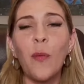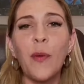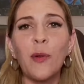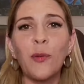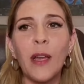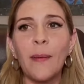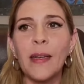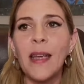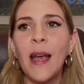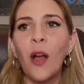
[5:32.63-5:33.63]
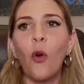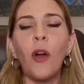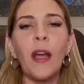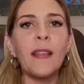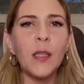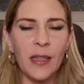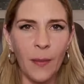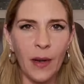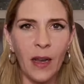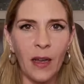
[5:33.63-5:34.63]
me preguntabas con qué
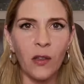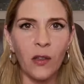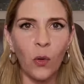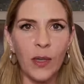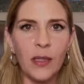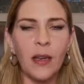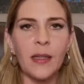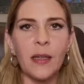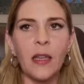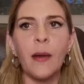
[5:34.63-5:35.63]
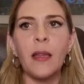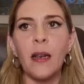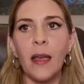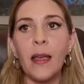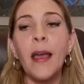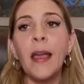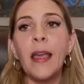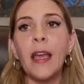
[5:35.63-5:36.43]
se está manejando esta iniciativa de ley